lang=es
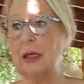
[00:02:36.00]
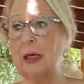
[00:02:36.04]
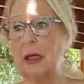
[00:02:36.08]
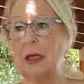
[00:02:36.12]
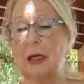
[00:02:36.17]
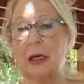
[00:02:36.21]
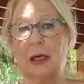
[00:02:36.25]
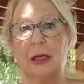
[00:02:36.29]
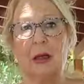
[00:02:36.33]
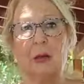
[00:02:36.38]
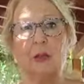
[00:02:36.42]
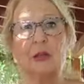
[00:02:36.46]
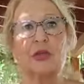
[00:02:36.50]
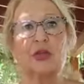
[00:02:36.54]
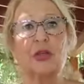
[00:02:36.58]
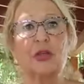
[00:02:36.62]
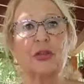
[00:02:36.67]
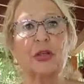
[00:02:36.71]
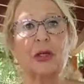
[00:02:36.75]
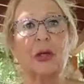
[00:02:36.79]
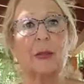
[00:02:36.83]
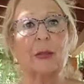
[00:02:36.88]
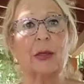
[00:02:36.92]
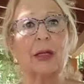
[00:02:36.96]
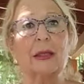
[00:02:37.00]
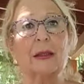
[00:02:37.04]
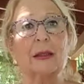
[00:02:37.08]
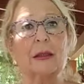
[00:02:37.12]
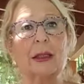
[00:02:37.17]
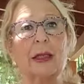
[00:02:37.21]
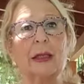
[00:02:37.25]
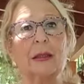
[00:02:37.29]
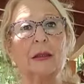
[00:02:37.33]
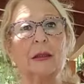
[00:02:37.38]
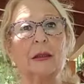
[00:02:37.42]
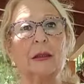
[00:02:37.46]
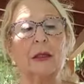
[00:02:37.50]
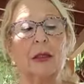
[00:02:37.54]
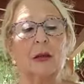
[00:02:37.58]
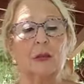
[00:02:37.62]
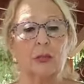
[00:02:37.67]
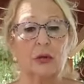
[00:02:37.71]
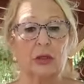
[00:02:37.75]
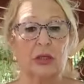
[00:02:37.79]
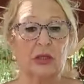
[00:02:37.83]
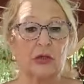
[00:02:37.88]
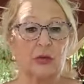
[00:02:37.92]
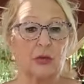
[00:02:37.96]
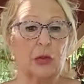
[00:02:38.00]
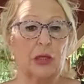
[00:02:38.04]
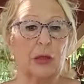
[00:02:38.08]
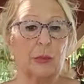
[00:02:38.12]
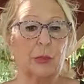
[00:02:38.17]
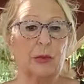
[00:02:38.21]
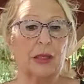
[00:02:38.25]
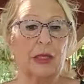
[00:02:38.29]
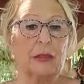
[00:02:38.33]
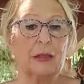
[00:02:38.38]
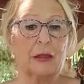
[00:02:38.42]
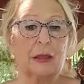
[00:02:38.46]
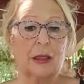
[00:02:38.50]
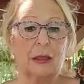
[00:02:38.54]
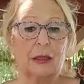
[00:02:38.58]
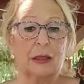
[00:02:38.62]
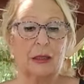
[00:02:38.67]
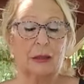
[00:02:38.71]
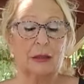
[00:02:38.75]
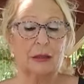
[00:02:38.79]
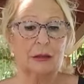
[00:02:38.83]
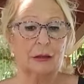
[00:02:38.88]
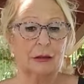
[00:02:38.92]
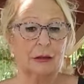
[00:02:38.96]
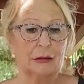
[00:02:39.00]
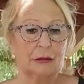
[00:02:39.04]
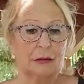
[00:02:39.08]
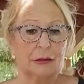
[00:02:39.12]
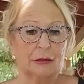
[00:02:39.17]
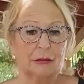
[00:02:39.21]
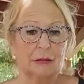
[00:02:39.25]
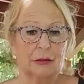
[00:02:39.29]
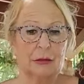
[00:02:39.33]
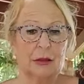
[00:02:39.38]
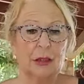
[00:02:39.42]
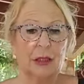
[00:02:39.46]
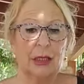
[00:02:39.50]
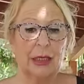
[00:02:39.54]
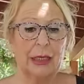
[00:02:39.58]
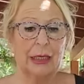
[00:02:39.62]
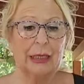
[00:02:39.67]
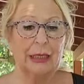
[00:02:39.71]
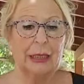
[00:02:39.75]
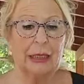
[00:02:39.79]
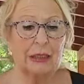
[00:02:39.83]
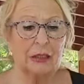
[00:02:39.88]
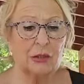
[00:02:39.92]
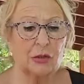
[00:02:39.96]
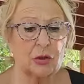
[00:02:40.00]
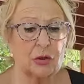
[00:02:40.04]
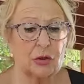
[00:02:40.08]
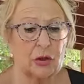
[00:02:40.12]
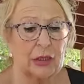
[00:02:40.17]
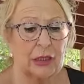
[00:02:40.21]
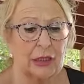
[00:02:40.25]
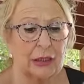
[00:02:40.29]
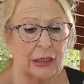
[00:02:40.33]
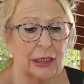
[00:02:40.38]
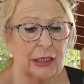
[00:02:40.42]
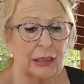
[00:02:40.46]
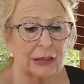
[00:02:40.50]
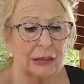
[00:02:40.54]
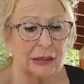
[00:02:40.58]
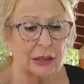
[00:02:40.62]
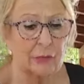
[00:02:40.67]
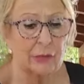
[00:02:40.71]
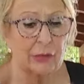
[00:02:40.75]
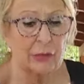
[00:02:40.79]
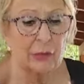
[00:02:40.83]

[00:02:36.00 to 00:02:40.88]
que regaríamos otra planta, que es una planta que mm, en las hojitas